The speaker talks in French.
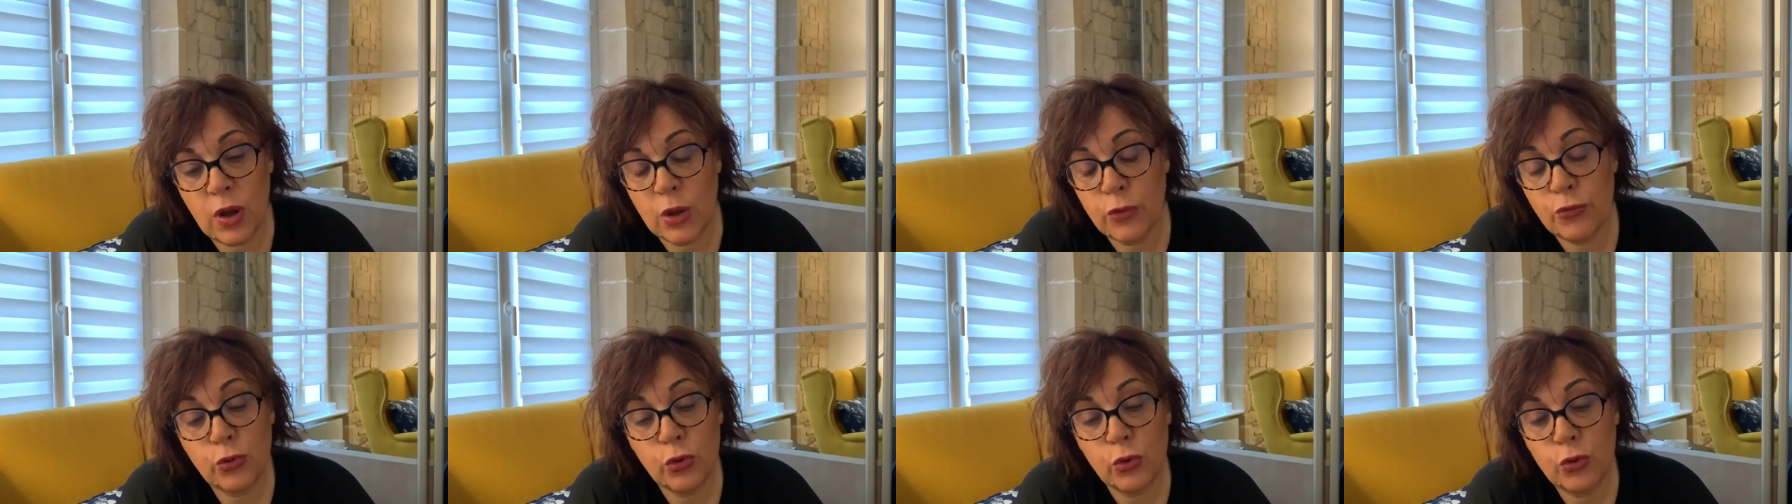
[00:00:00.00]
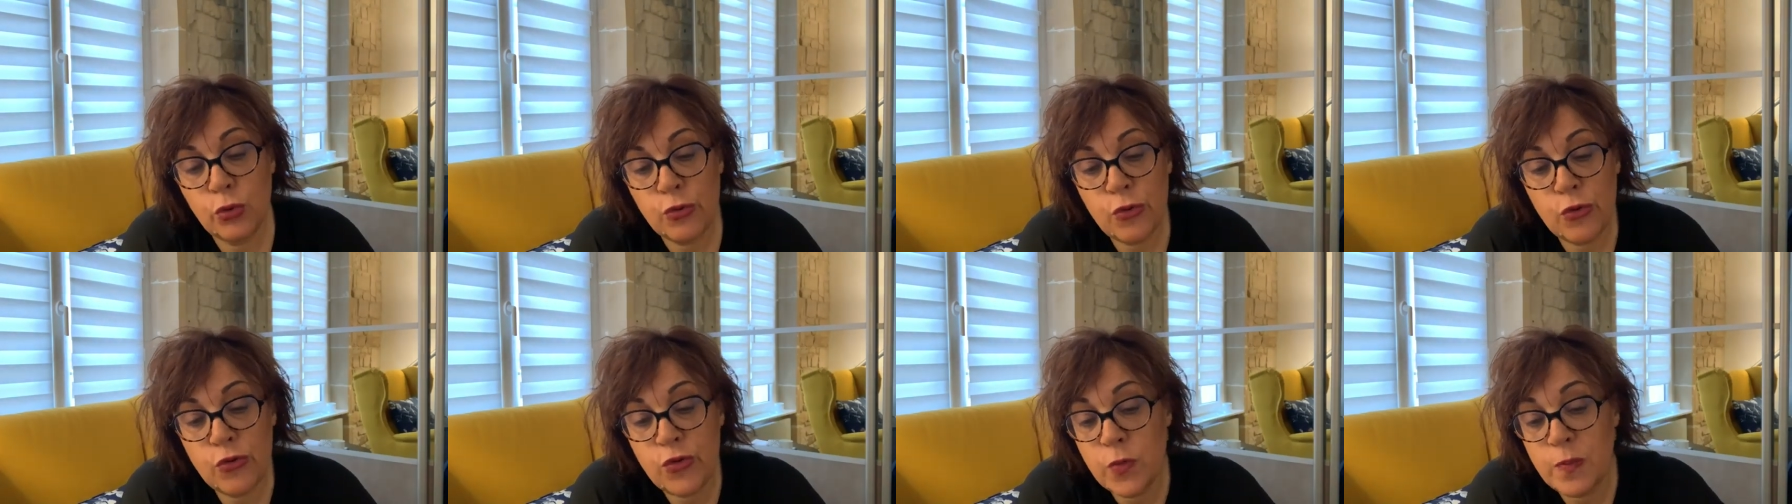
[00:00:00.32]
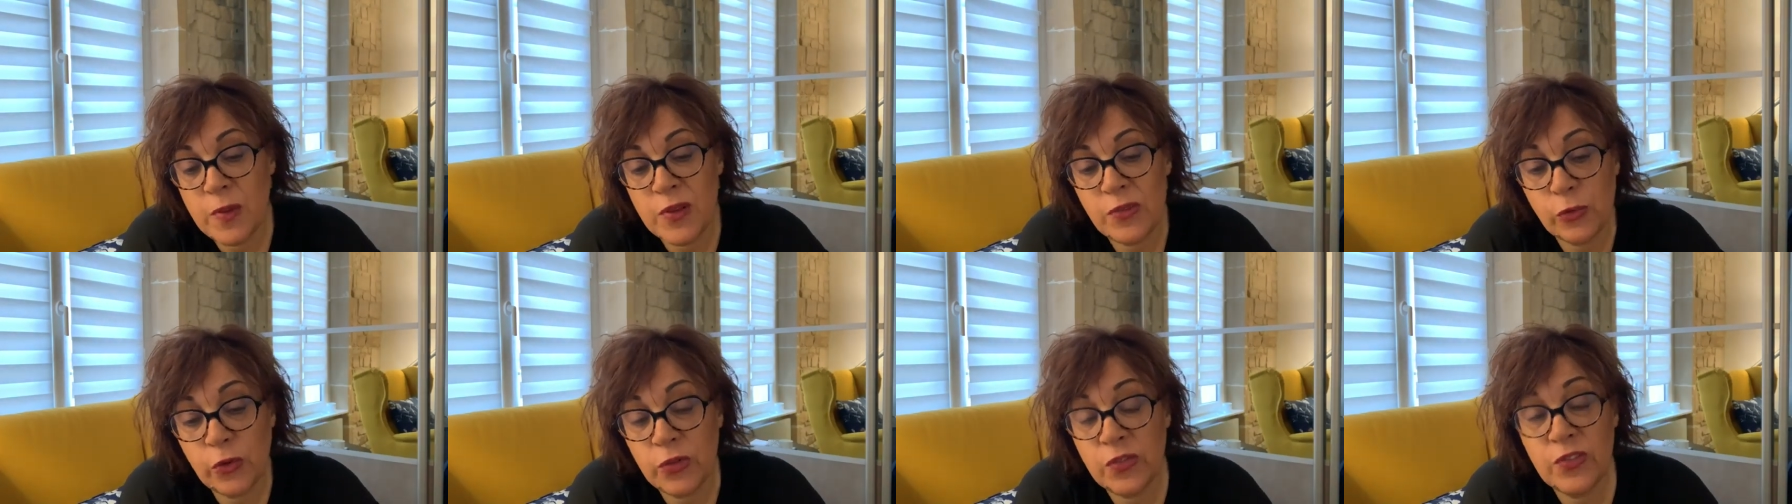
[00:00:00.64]
un focus dessus
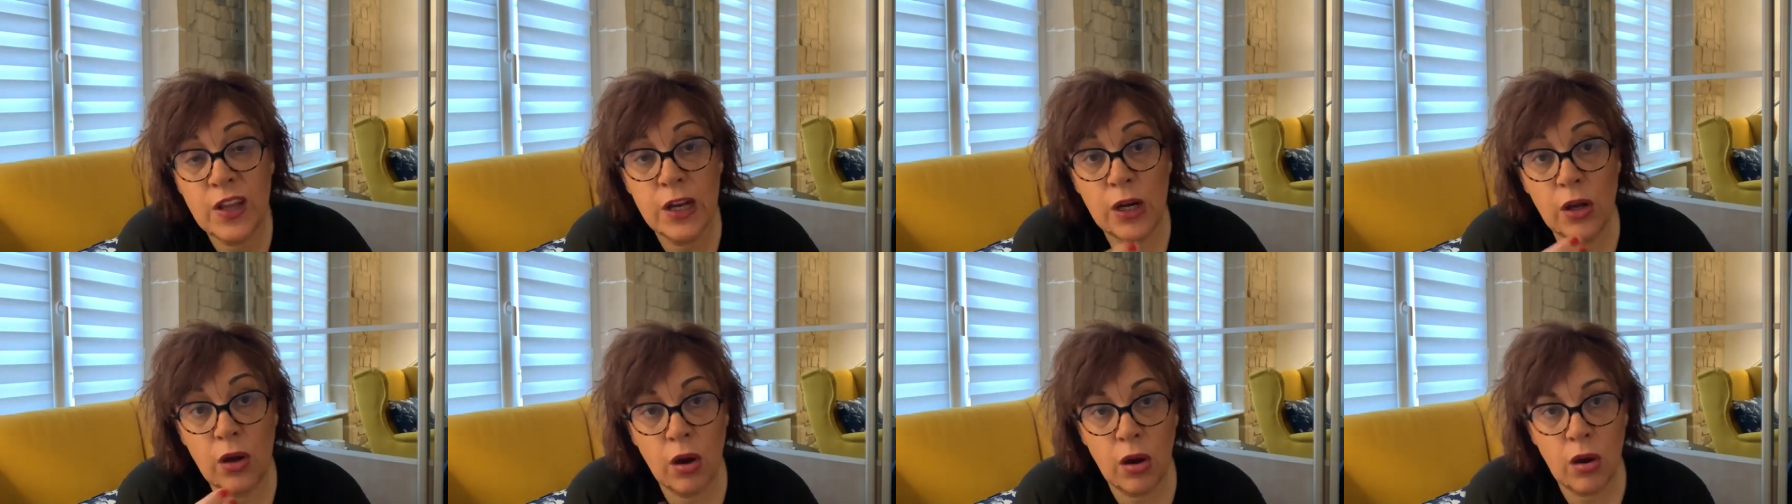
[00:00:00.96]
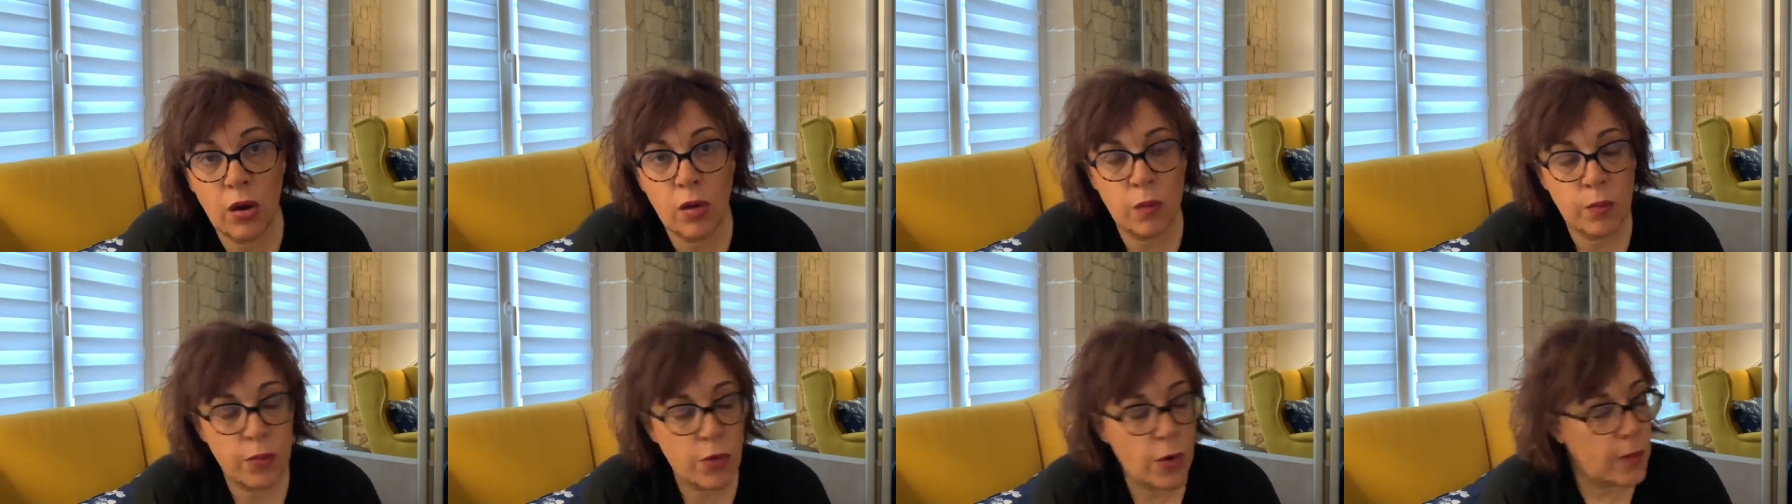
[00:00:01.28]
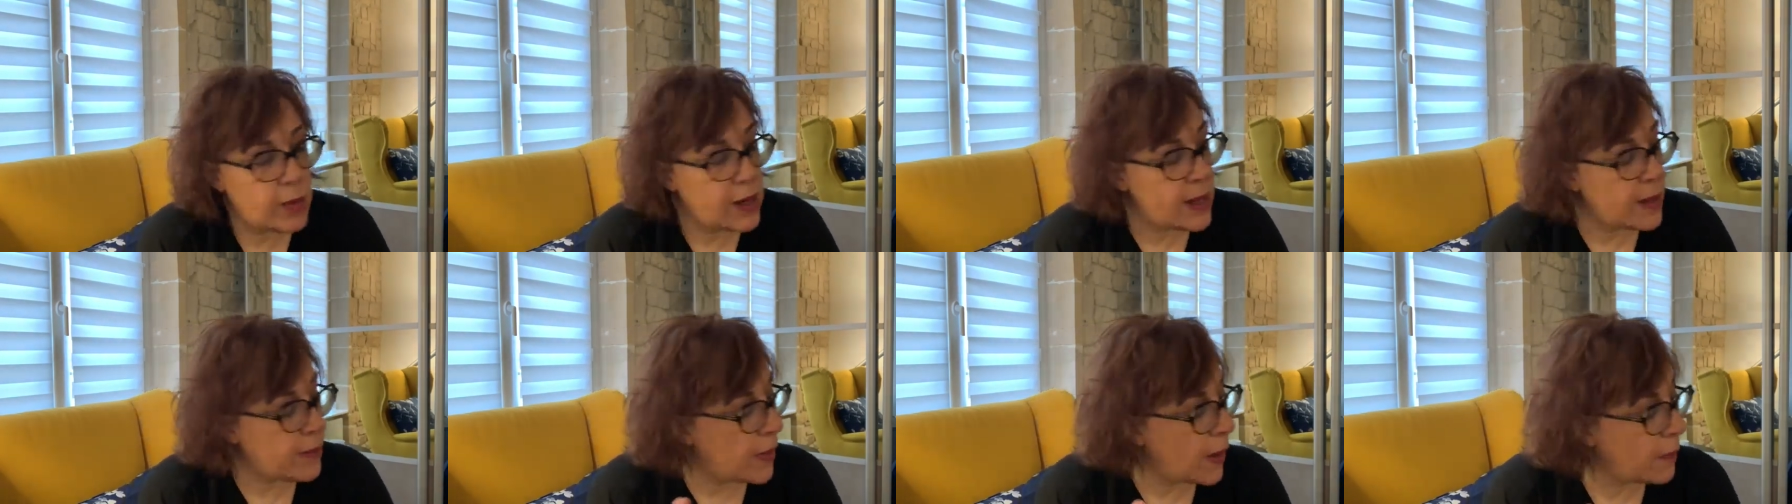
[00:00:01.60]
parce que c'est le grand
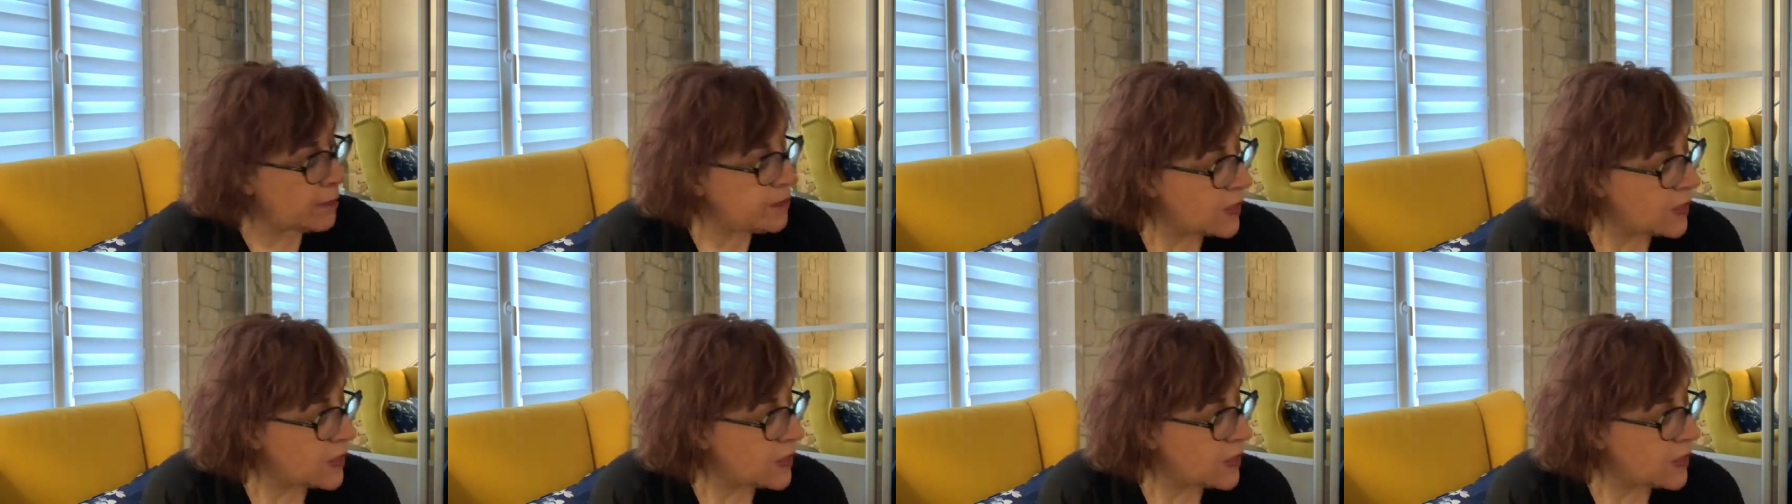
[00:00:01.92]
problème.